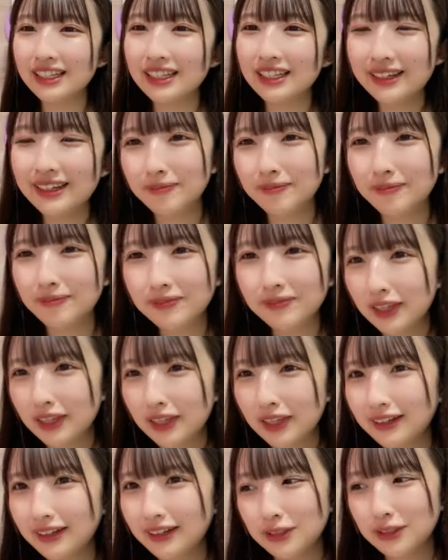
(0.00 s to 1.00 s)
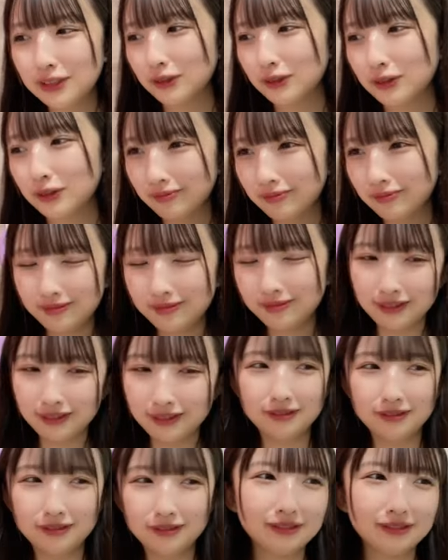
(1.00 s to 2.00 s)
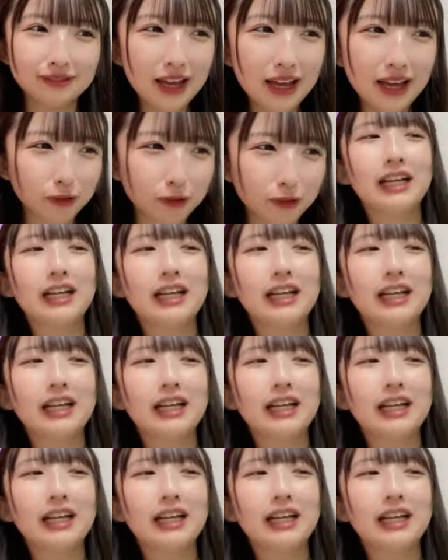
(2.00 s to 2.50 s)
ずっと見たがってる人いるんだけどみんな